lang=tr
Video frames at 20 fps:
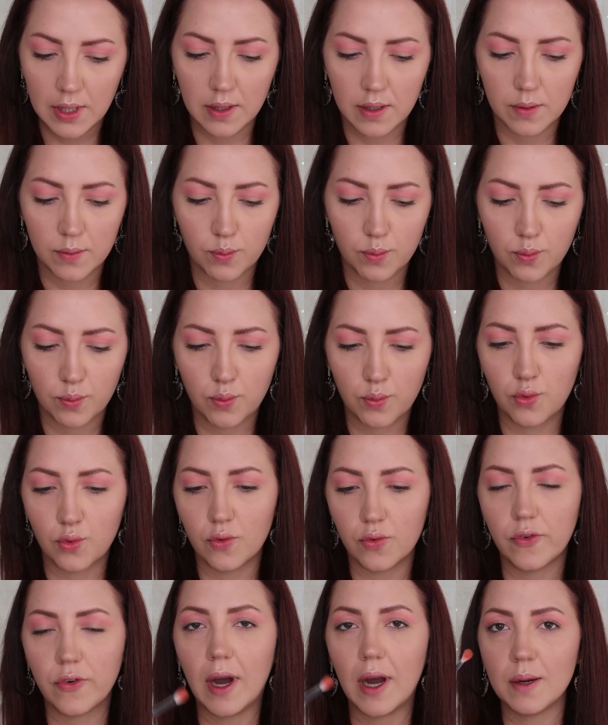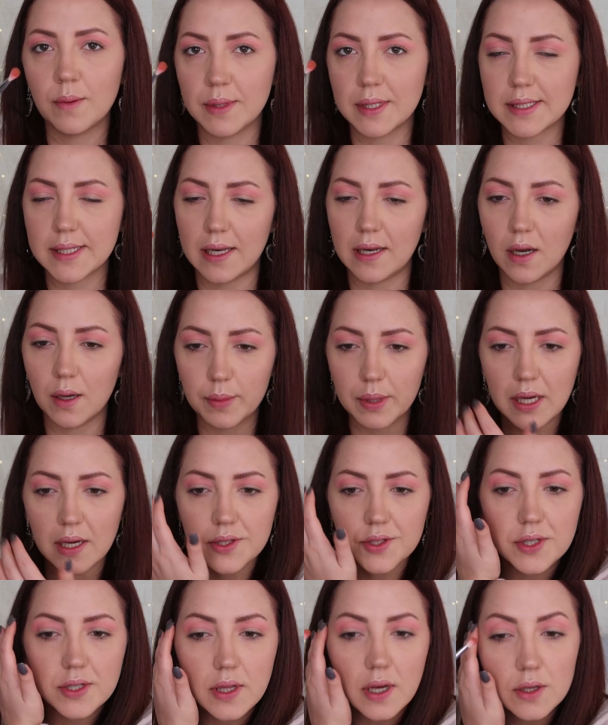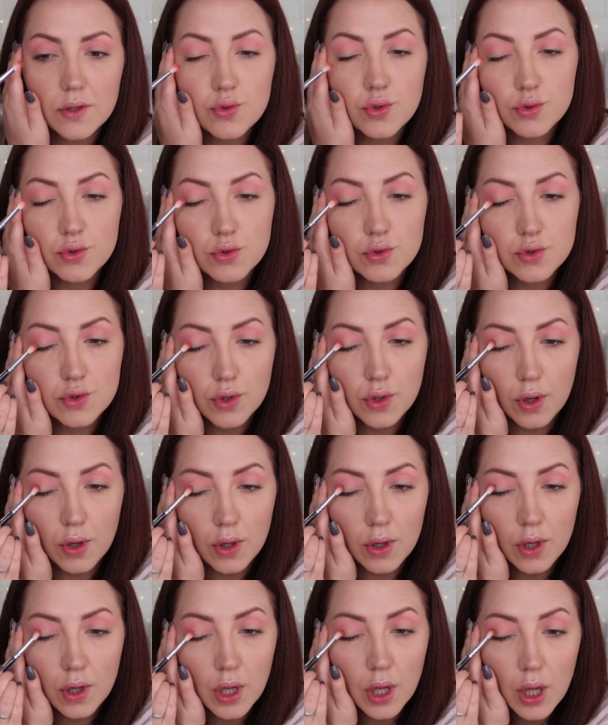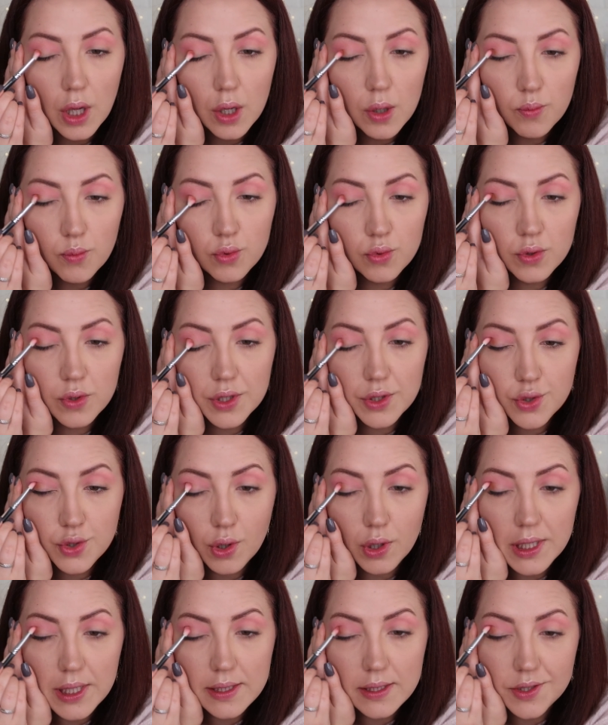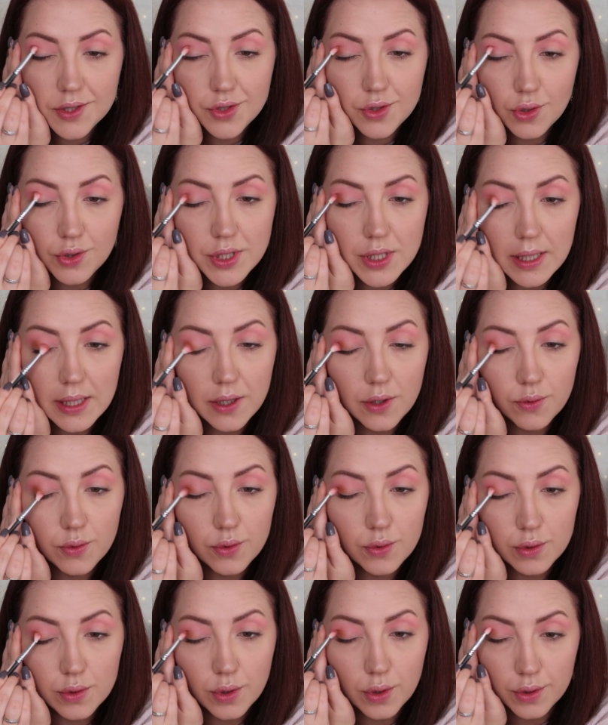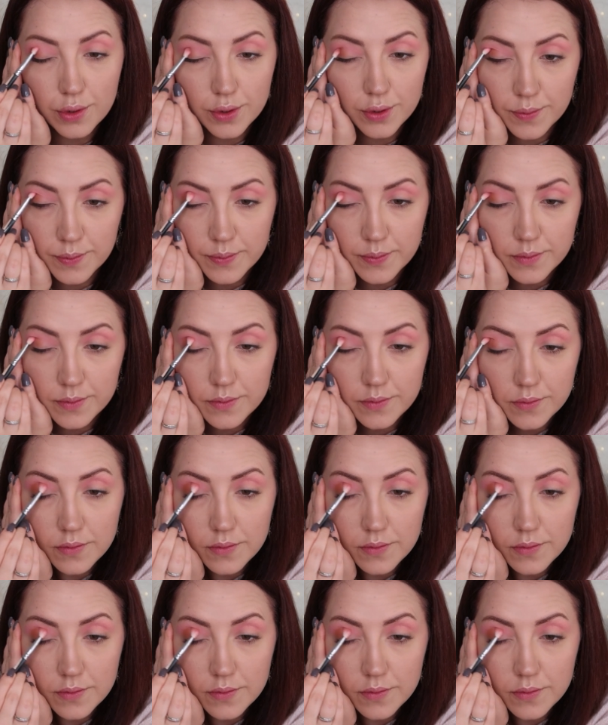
Heh, bu far mesela birazcık daha tozutuyor. Bunu da şöyle dış köşelere uyguluyorum.